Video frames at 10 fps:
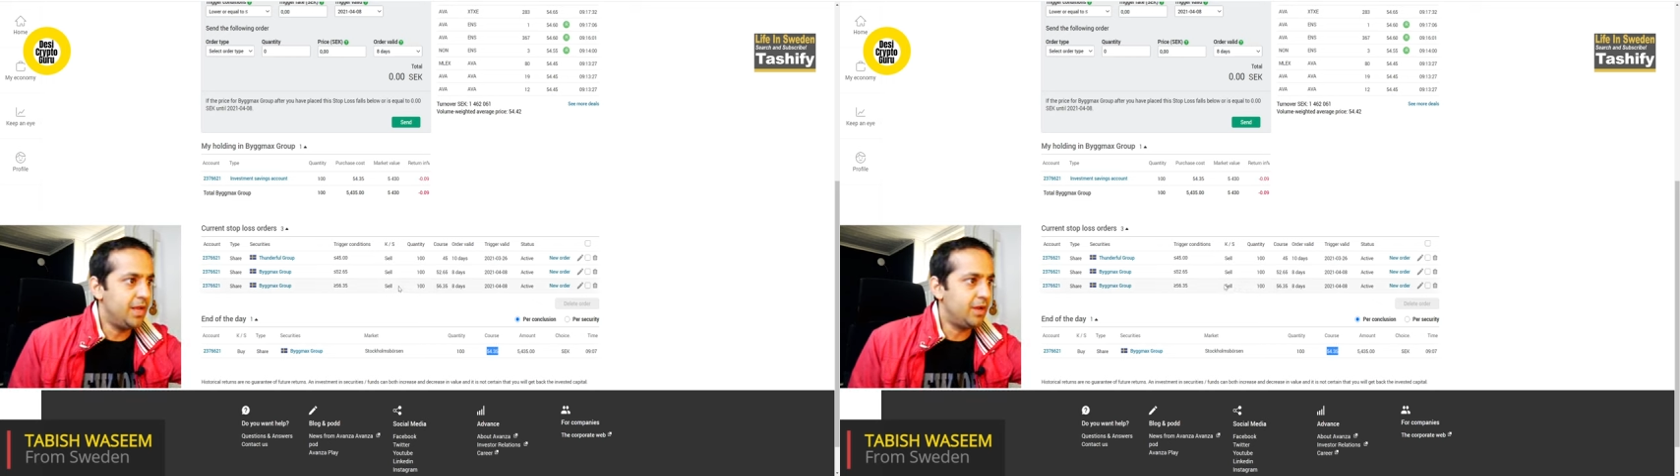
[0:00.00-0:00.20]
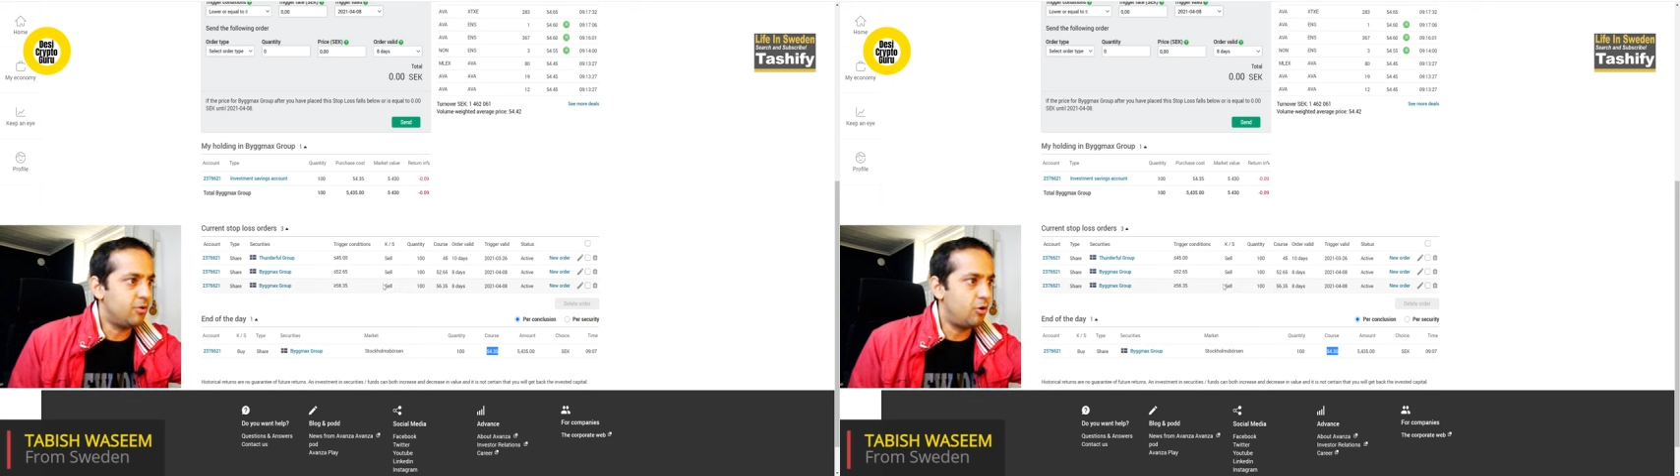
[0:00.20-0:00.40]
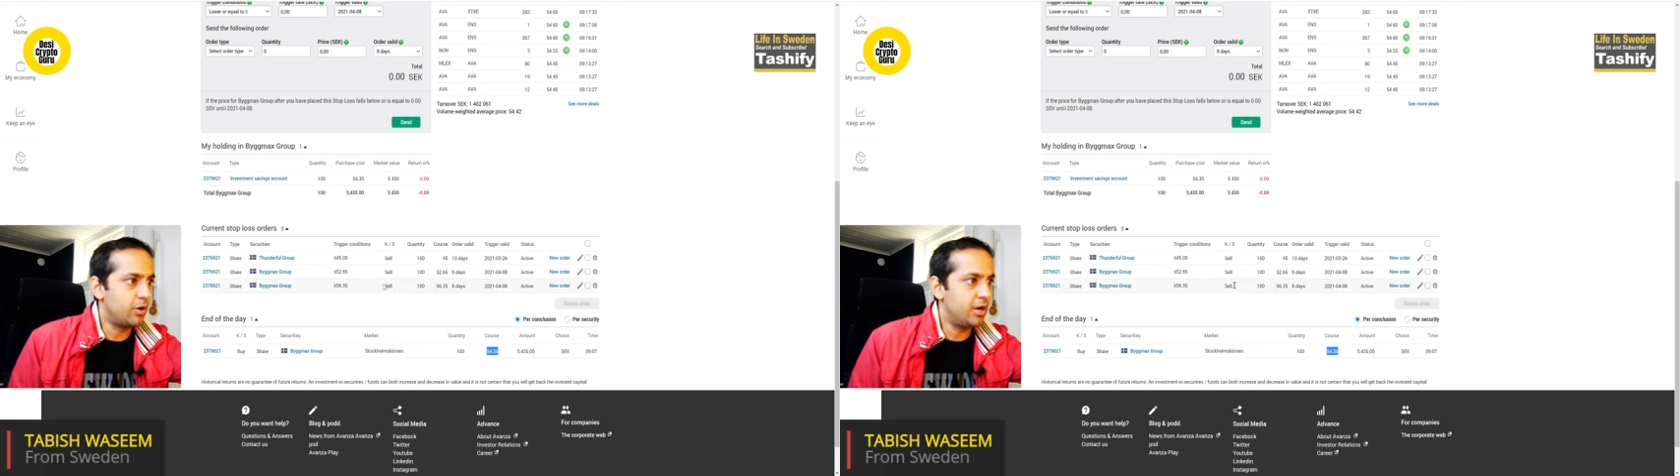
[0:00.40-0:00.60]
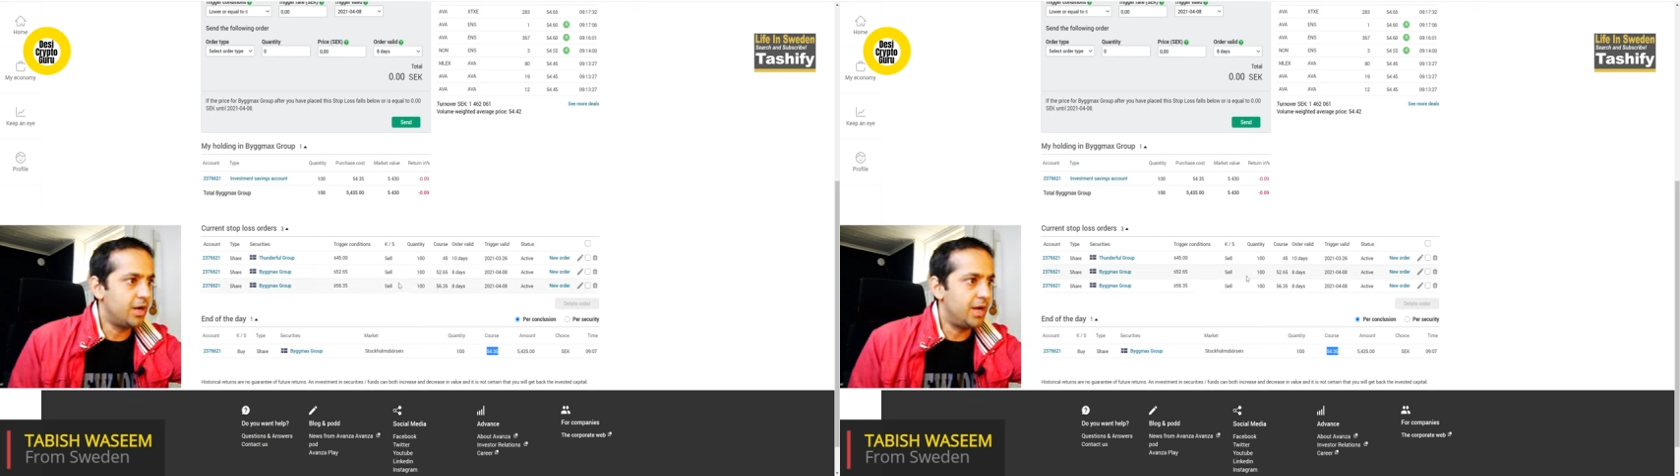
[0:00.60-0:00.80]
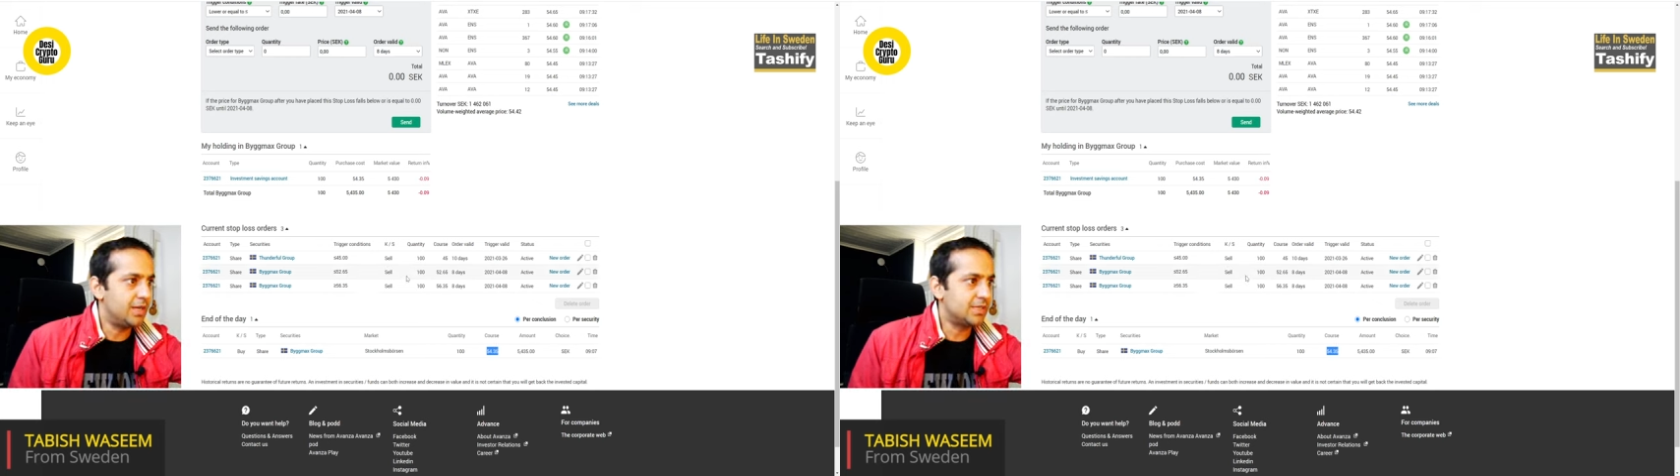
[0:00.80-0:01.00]
एक ऑर्डर
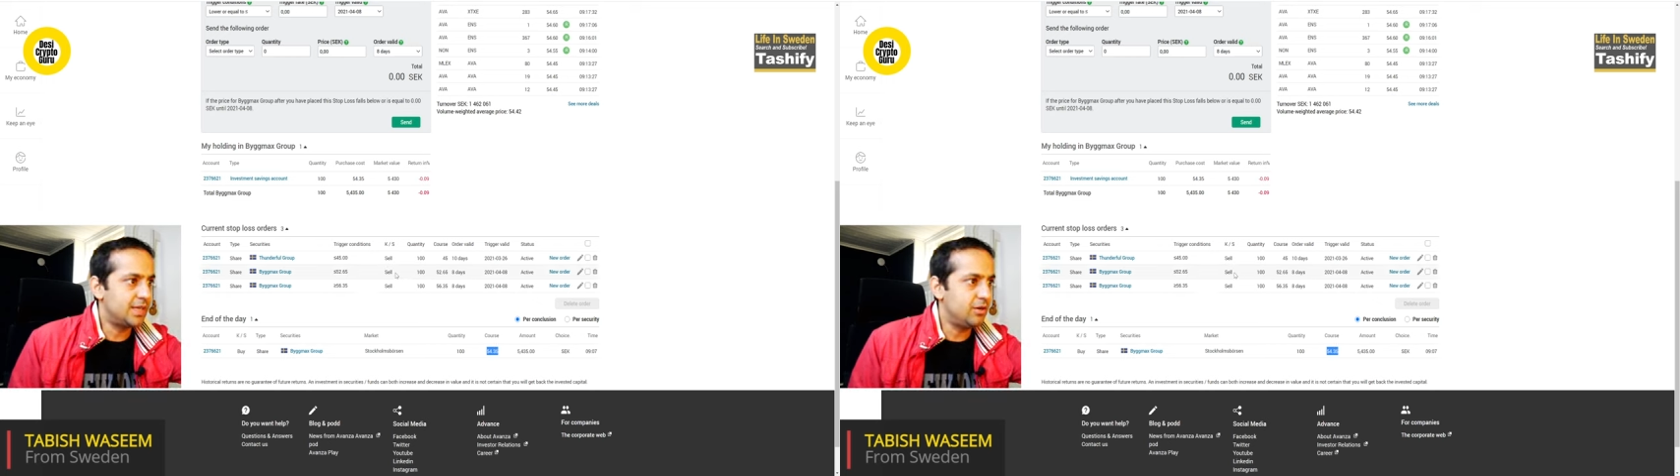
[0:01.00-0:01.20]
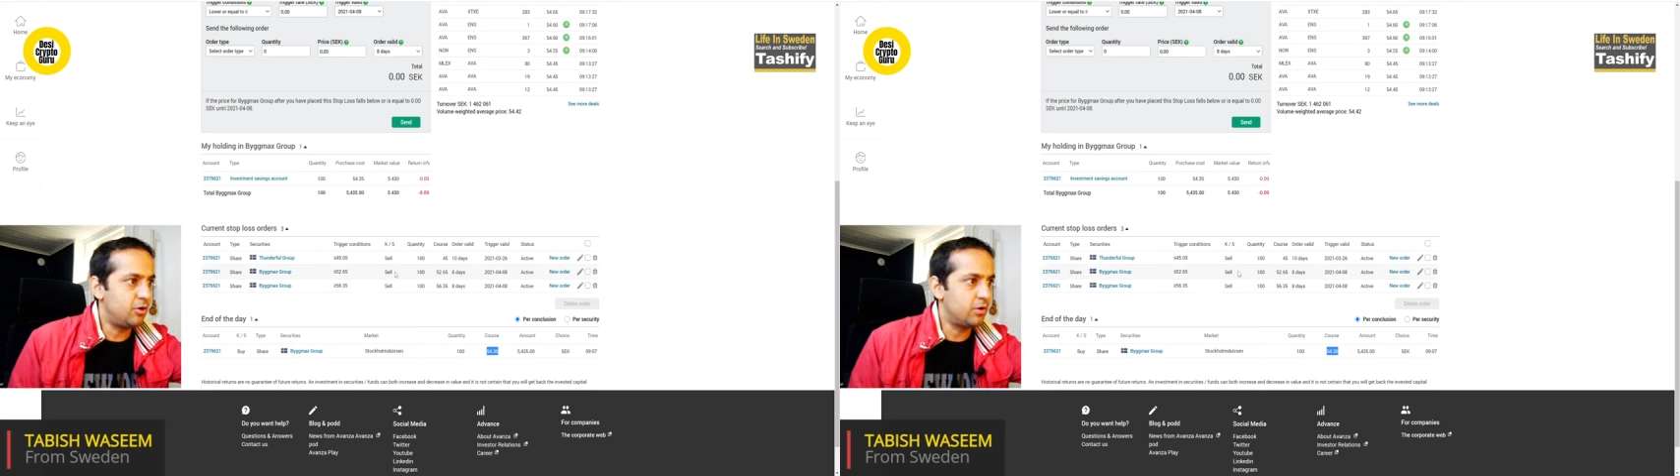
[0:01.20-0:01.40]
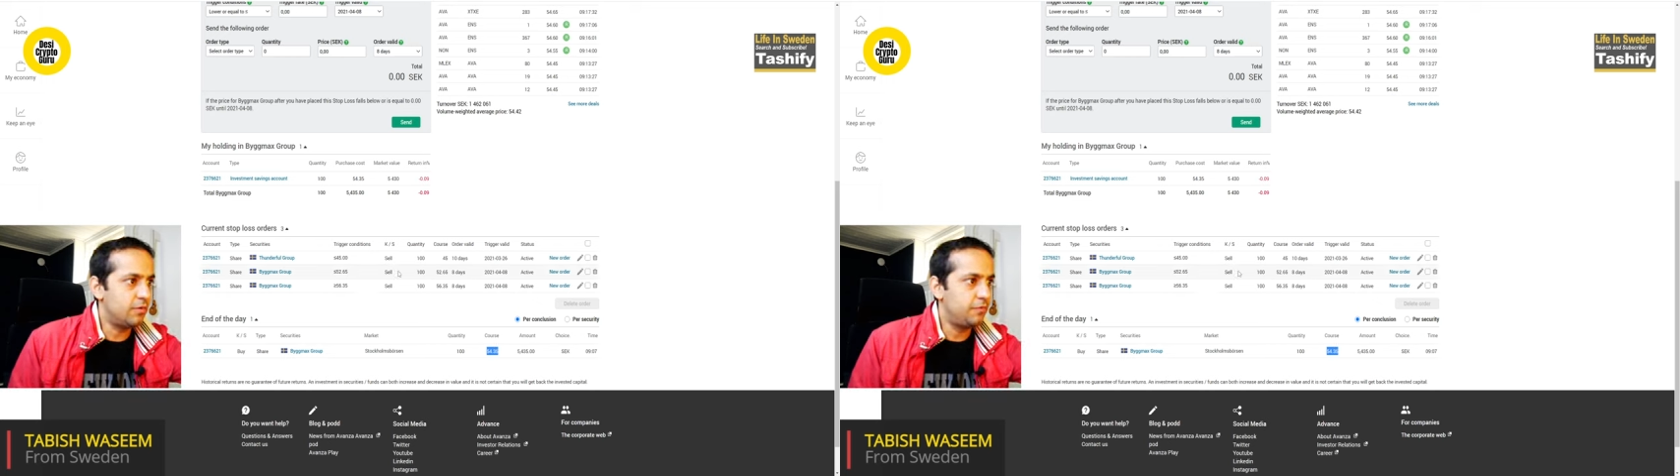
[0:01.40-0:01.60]
लगाया सेल ऑर्डर